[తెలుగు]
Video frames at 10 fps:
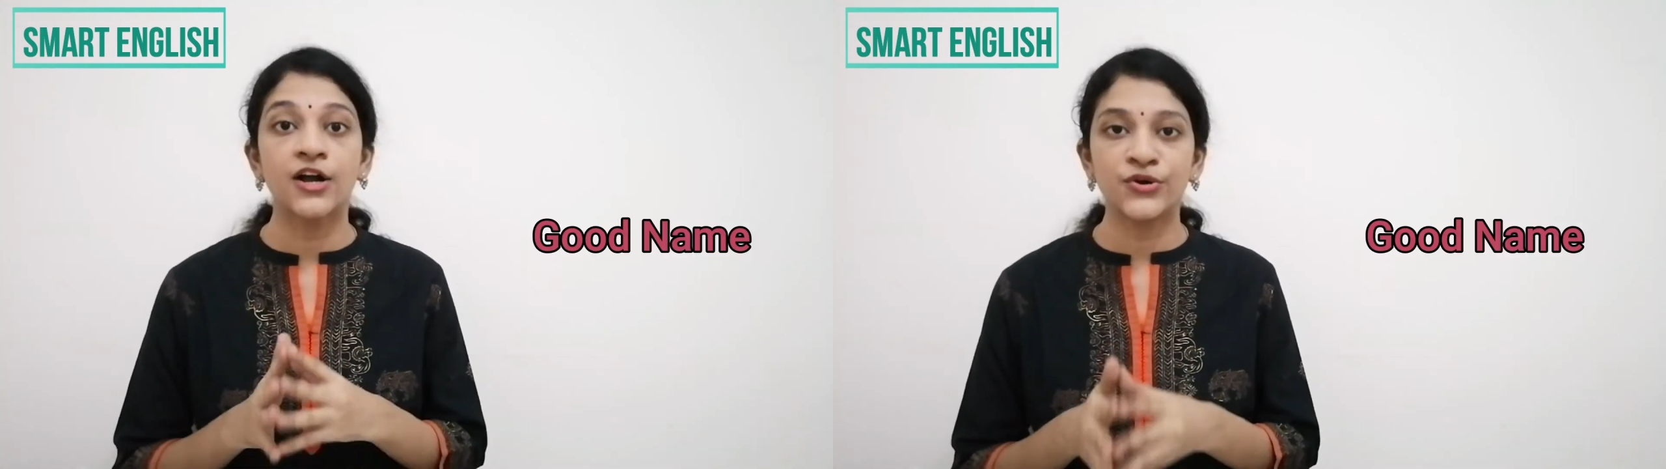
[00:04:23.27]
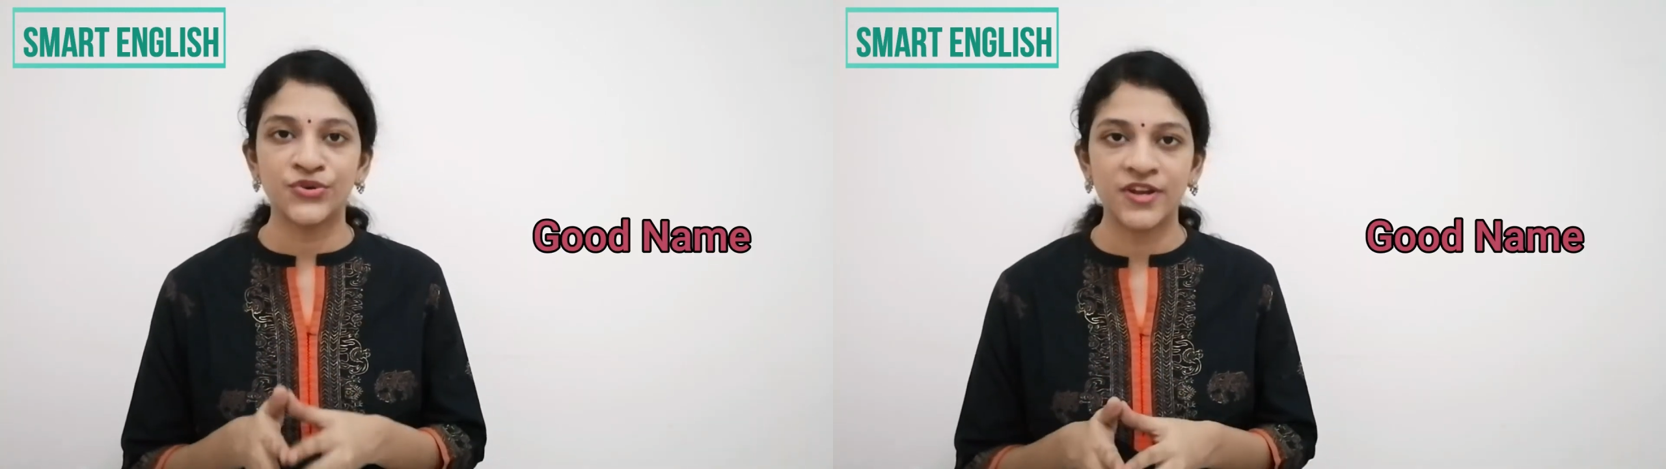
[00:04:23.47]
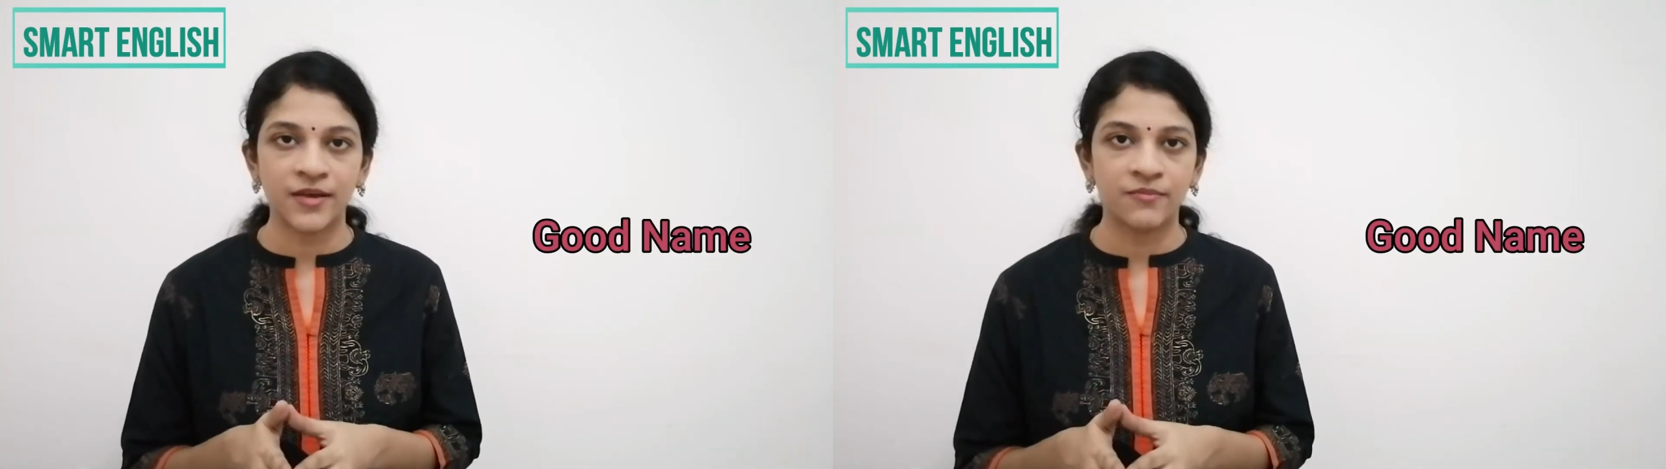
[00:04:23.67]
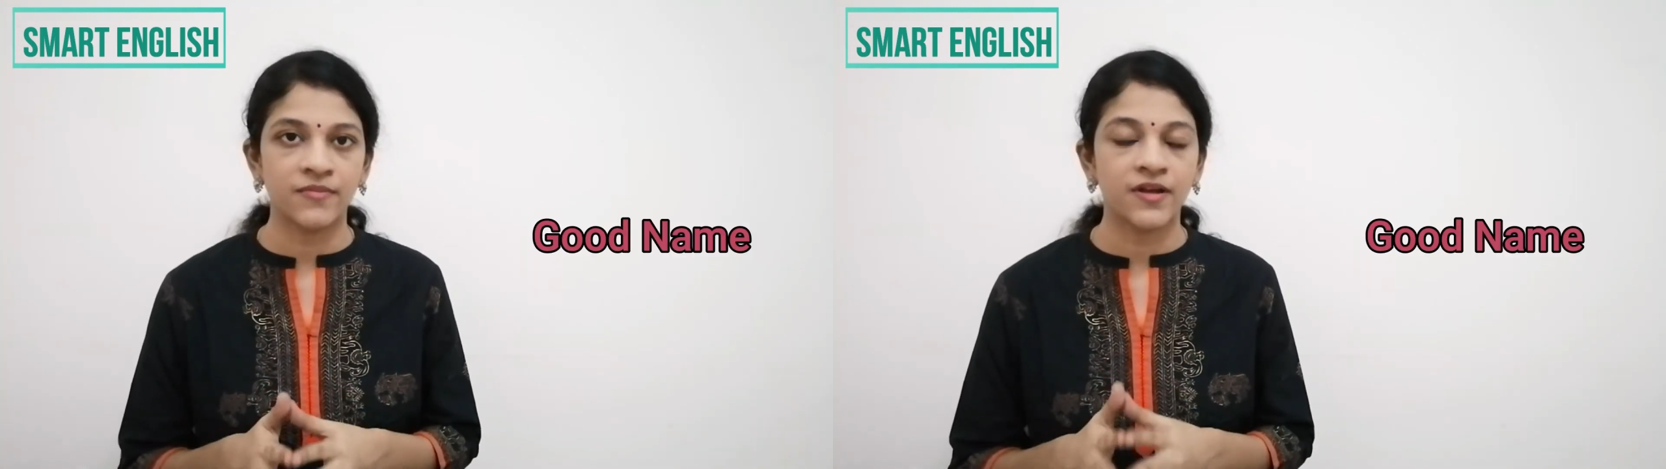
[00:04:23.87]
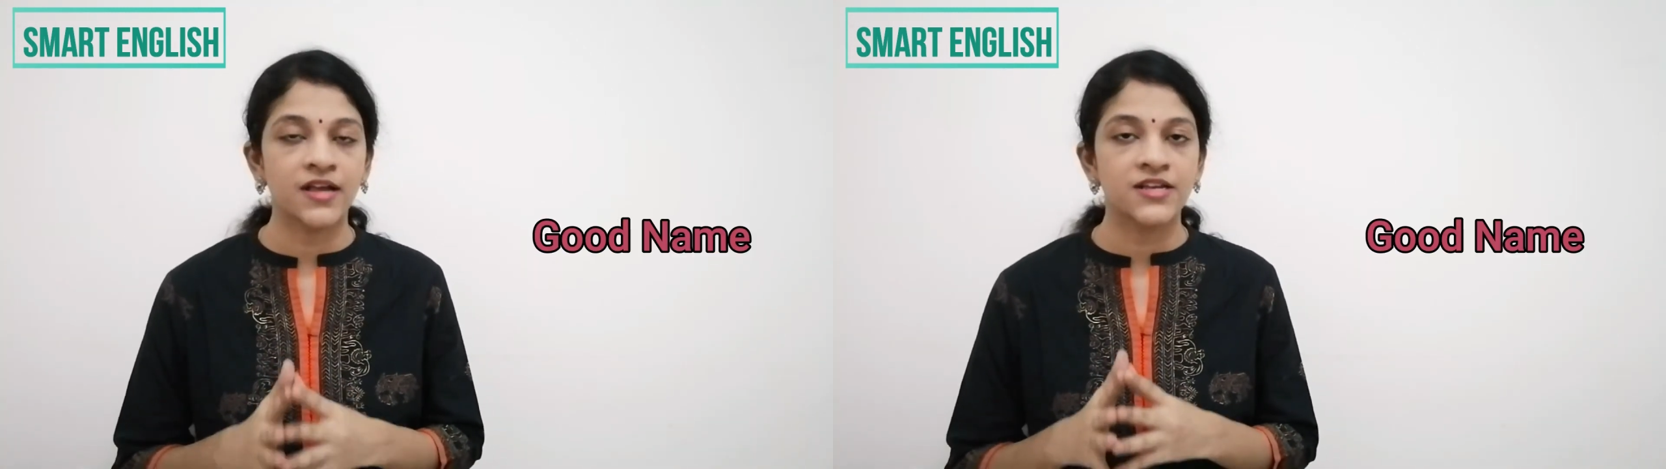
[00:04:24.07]
గుడ్ నేమ్
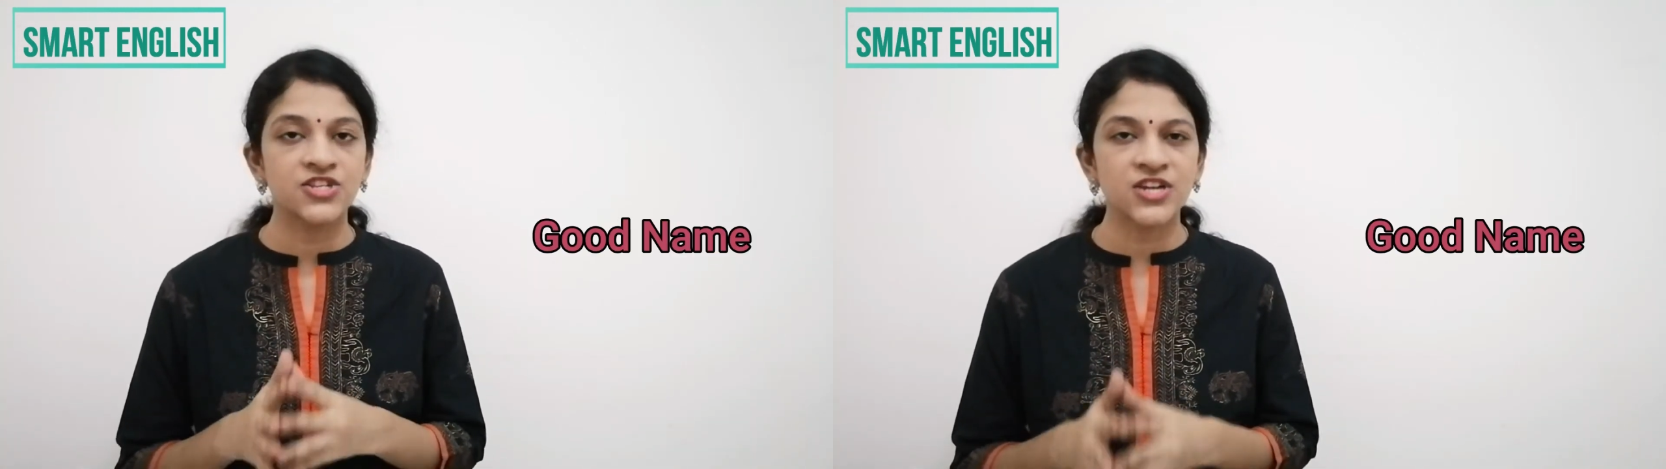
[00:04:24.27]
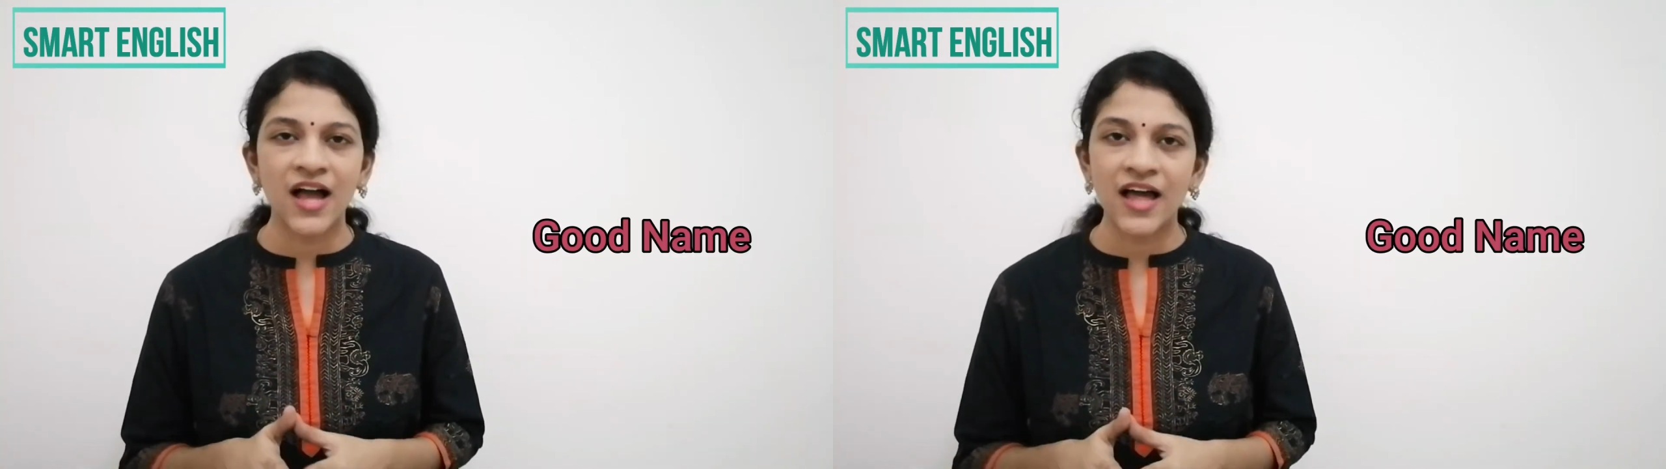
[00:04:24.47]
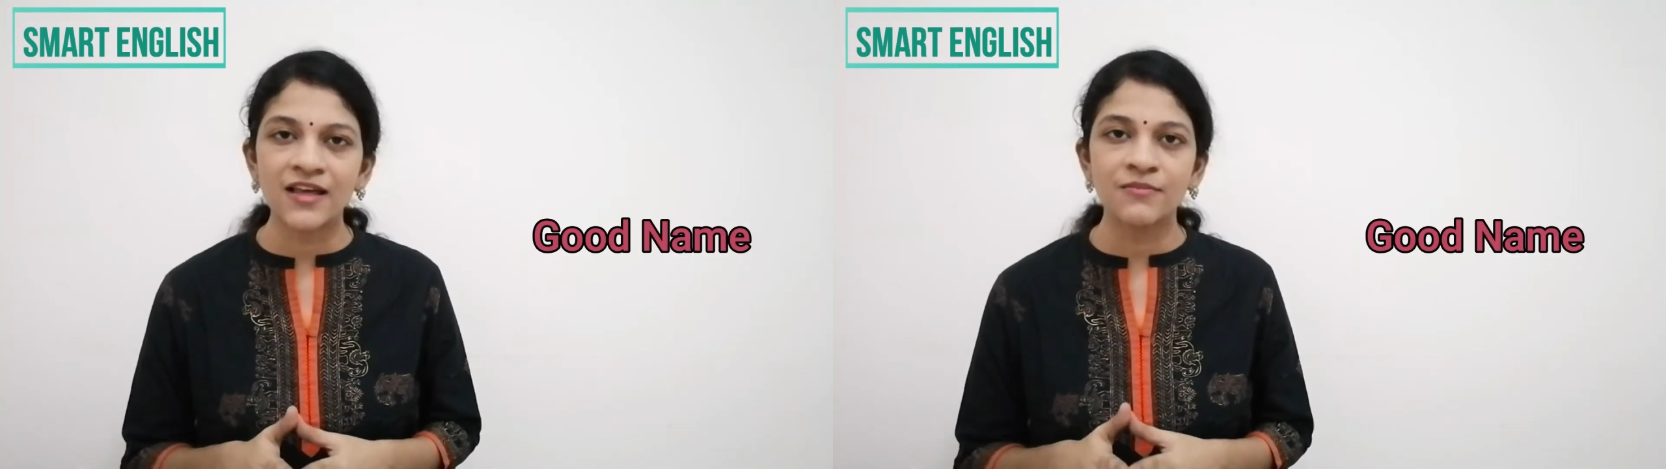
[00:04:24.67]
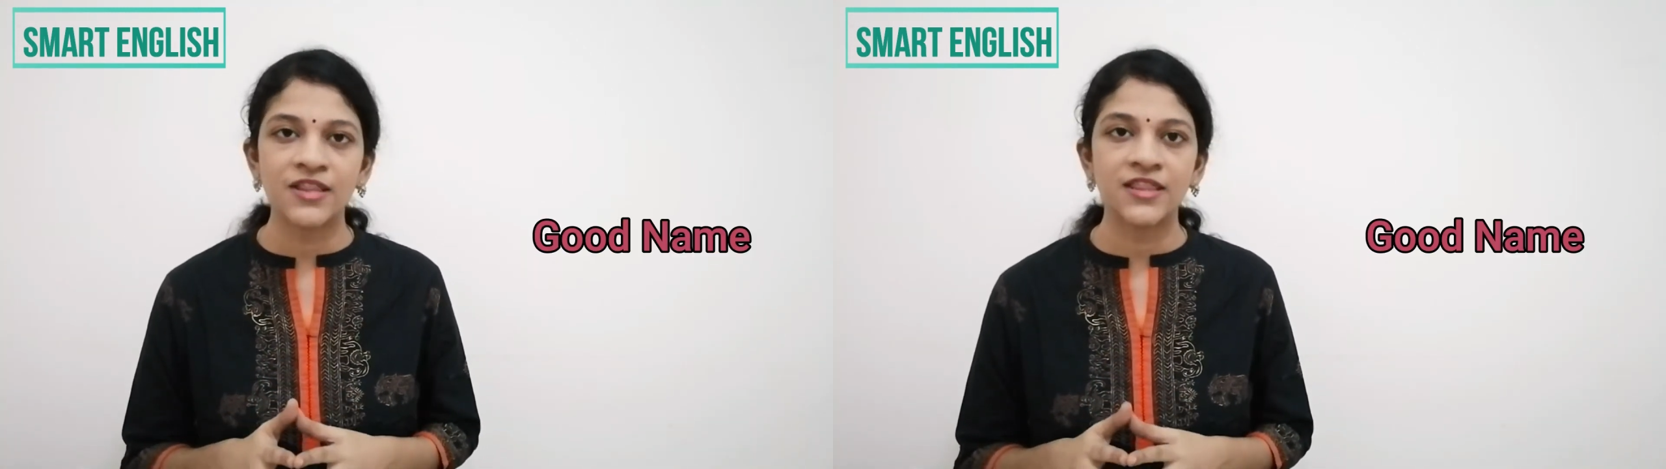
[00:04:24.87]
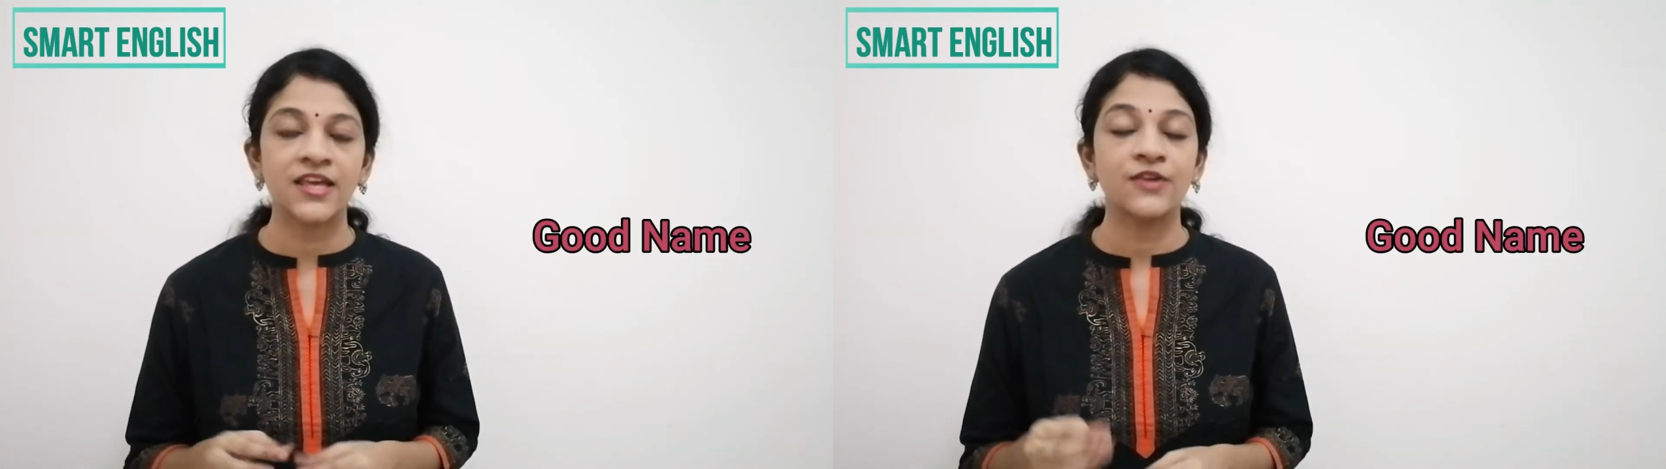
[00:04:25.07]

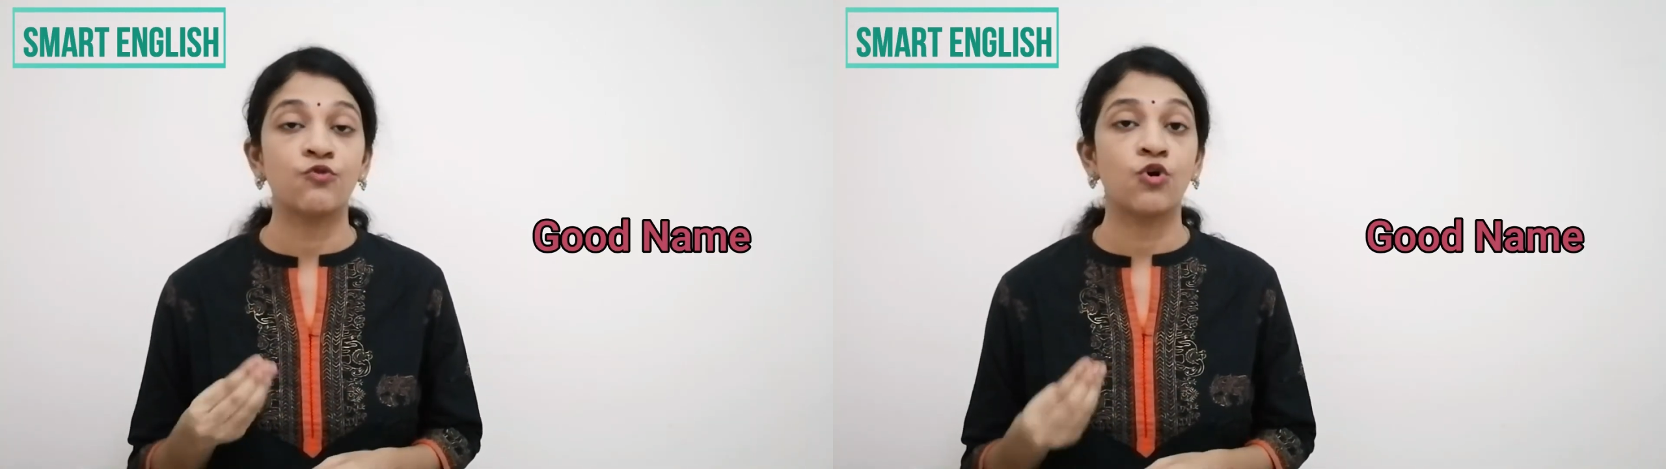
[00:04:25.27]
చాలామంది